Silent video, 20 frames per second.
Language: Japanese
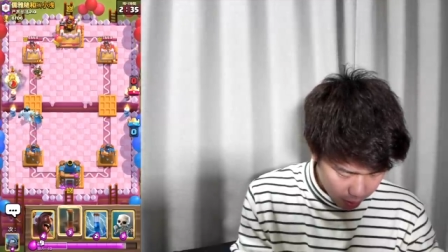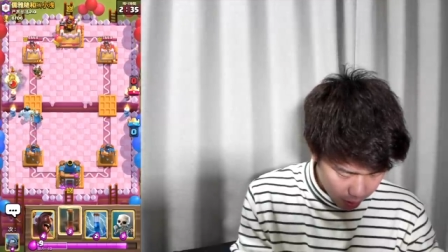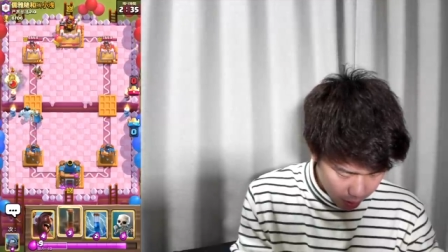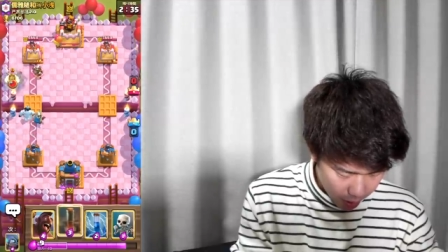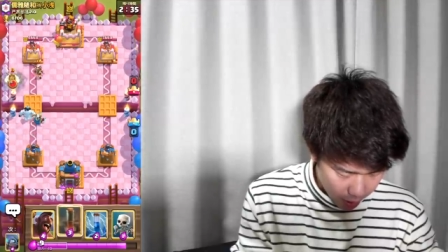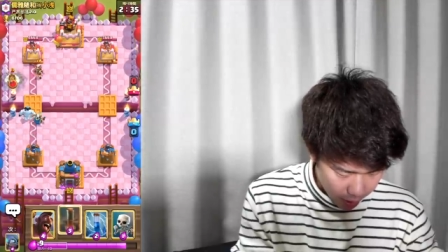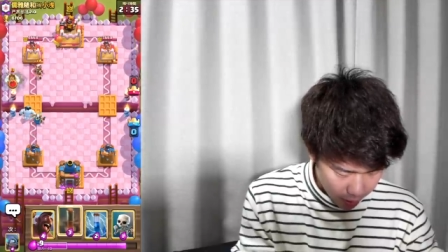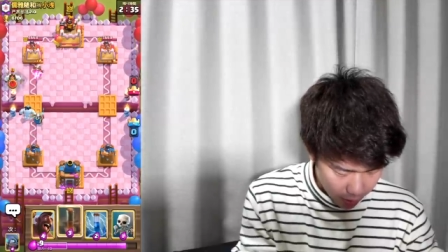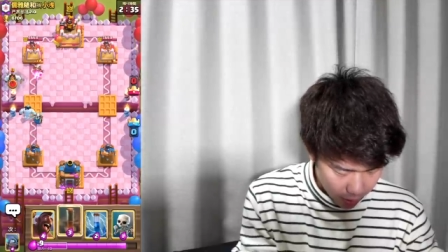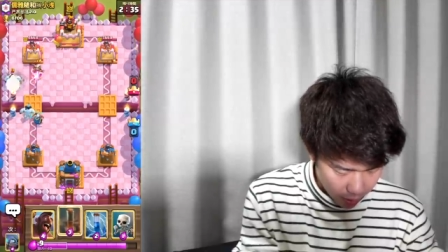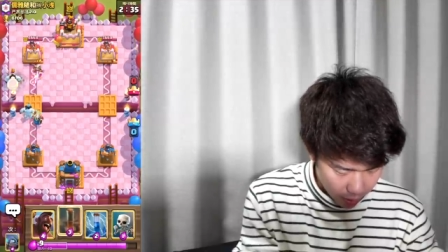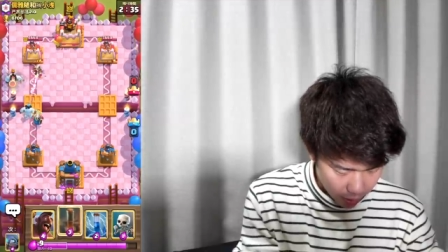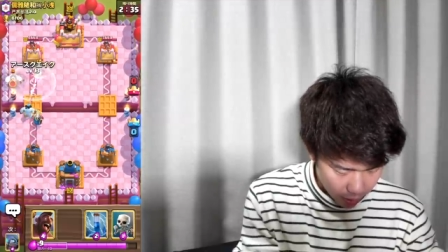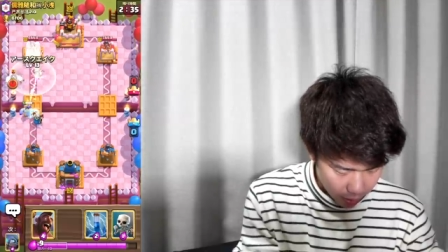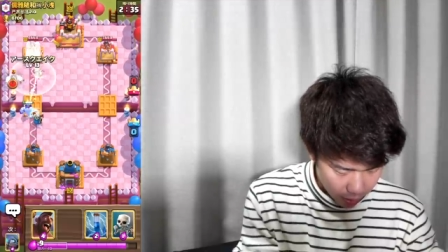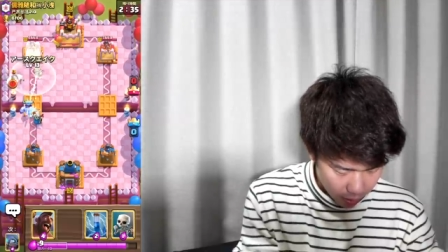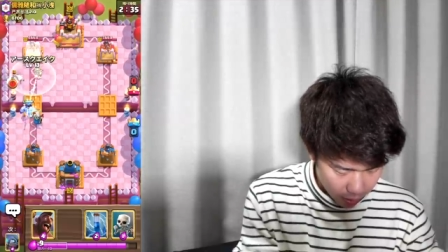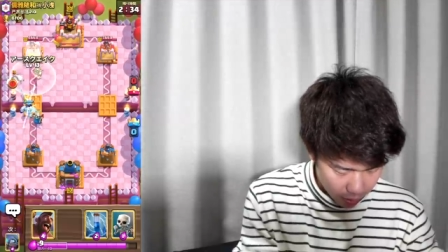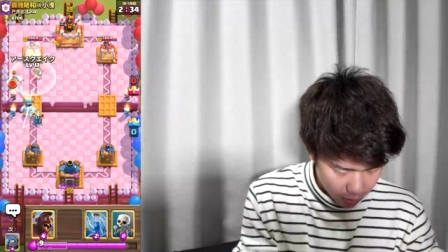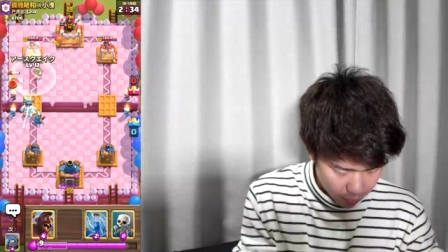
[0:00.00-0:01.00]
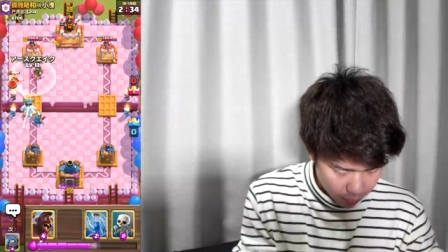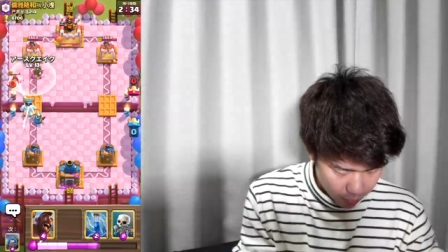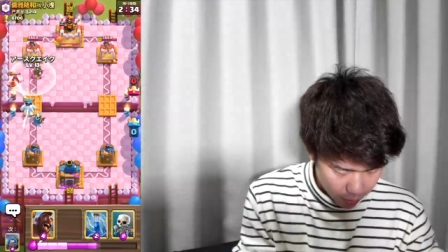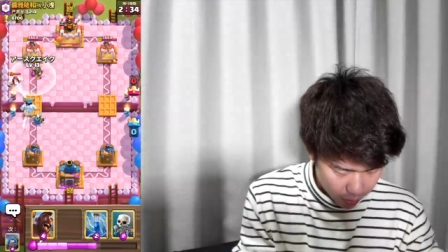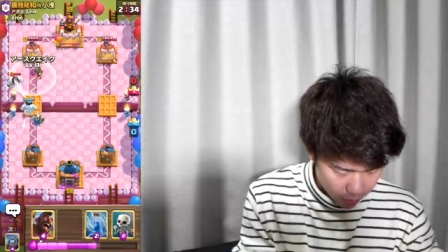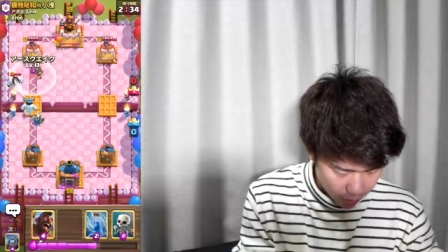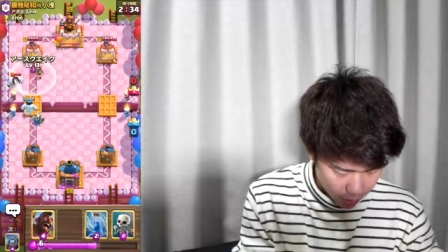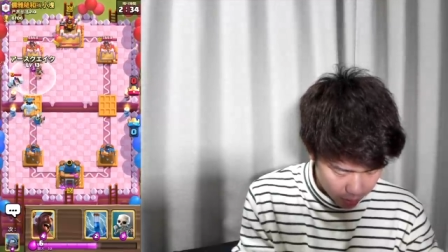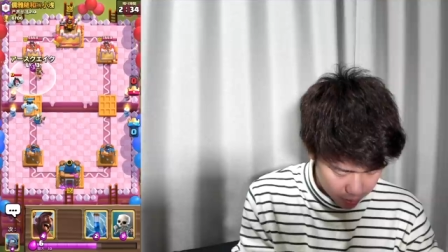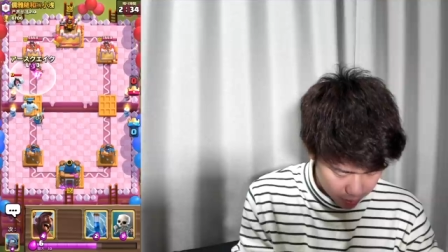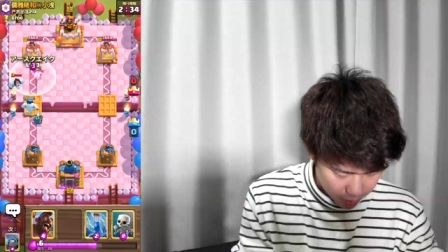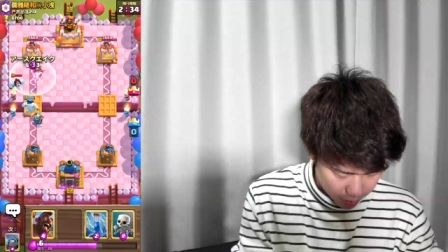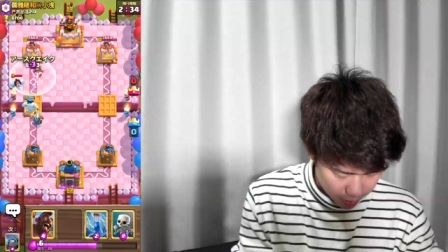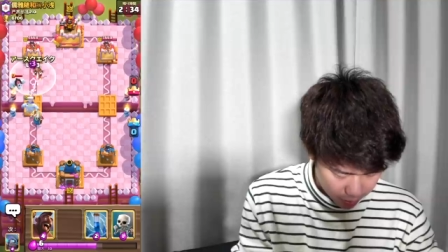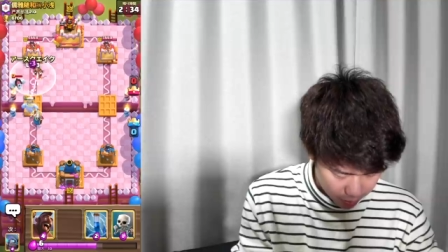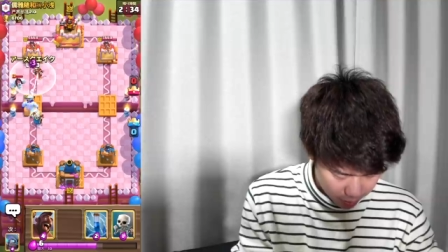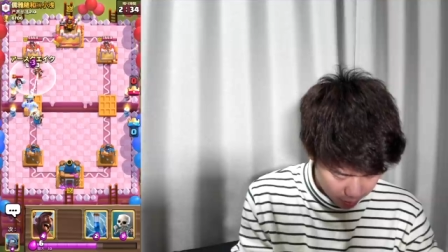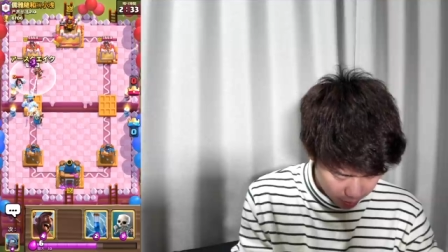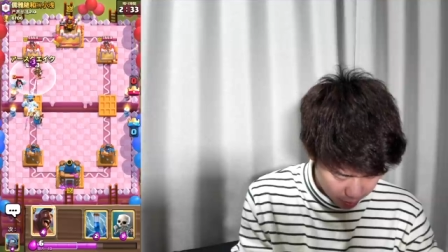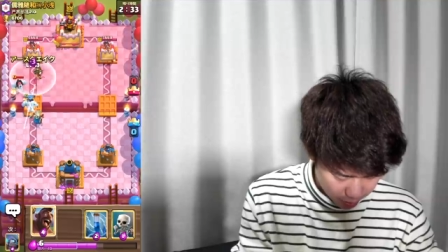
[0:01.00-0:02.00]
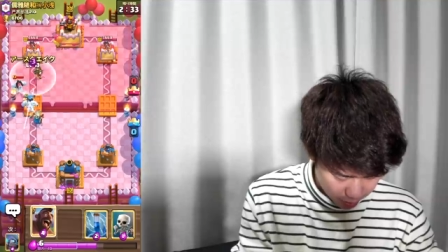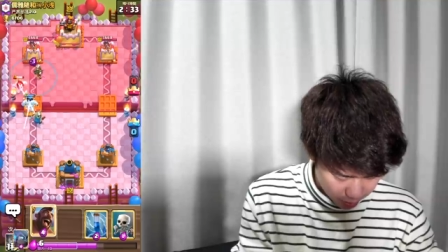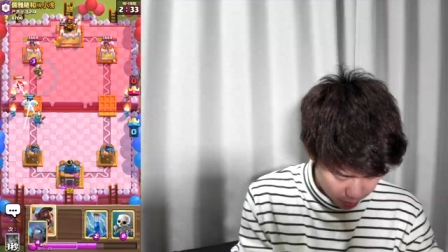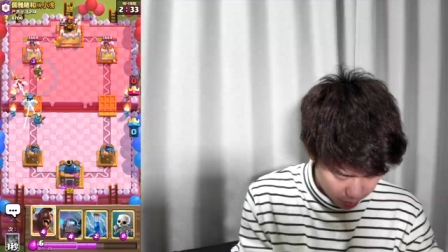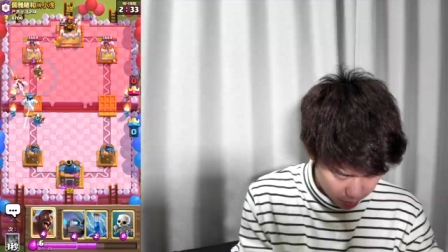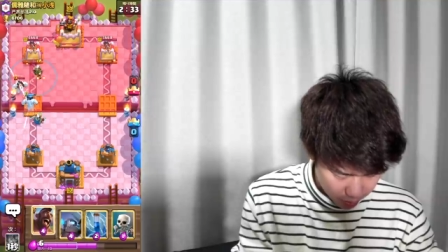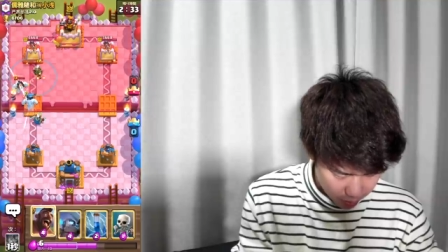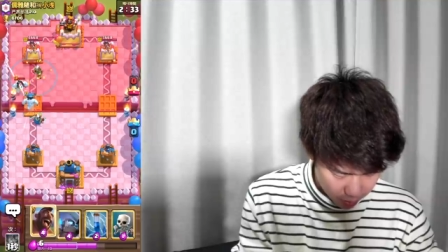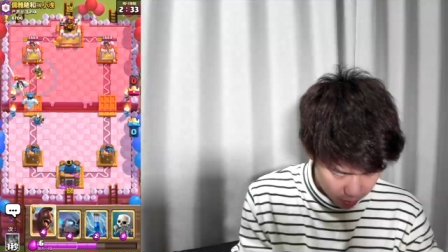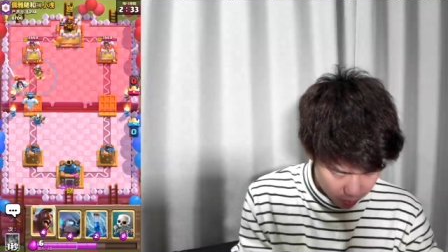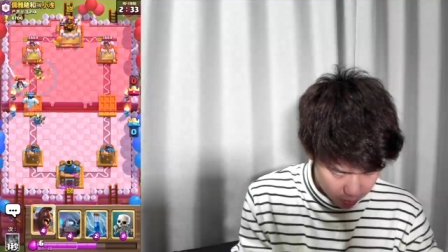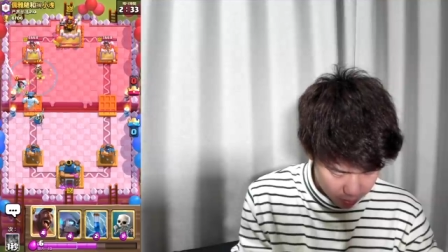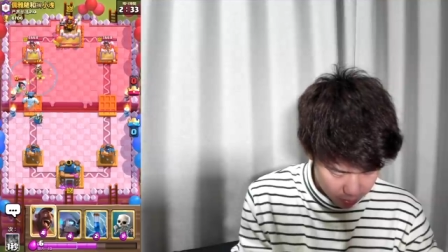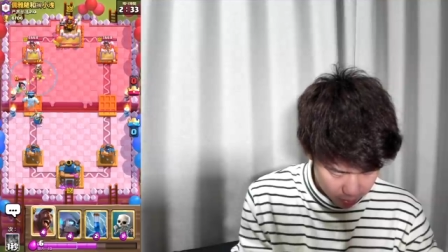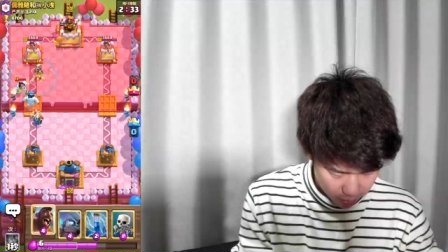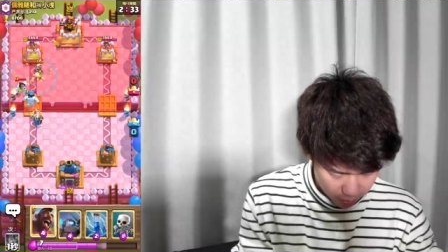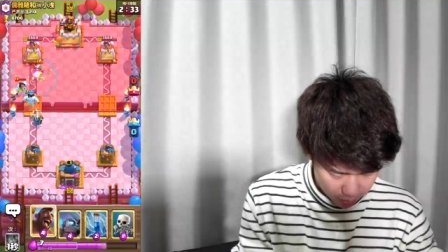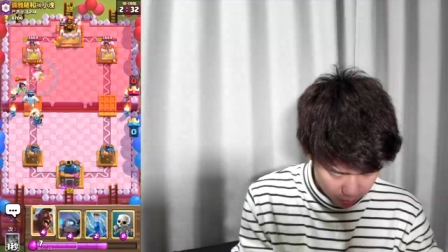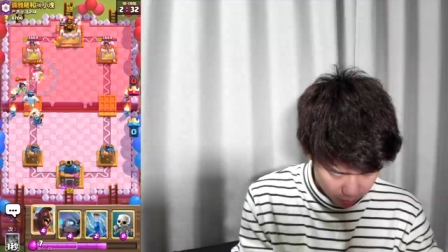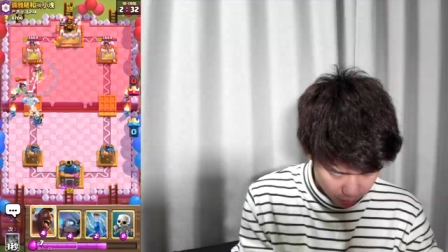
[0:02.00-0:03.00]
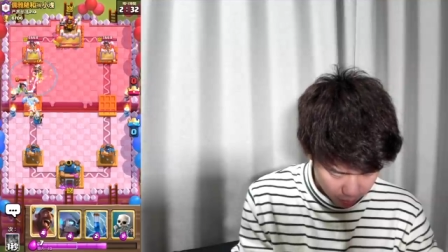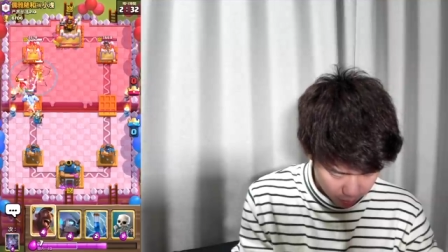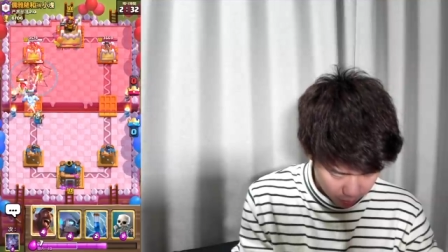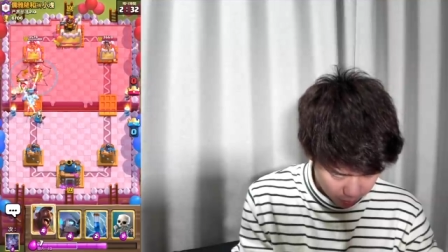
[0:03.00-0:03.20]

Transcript: はいはいはい。まあ、とりあえず、クレクと。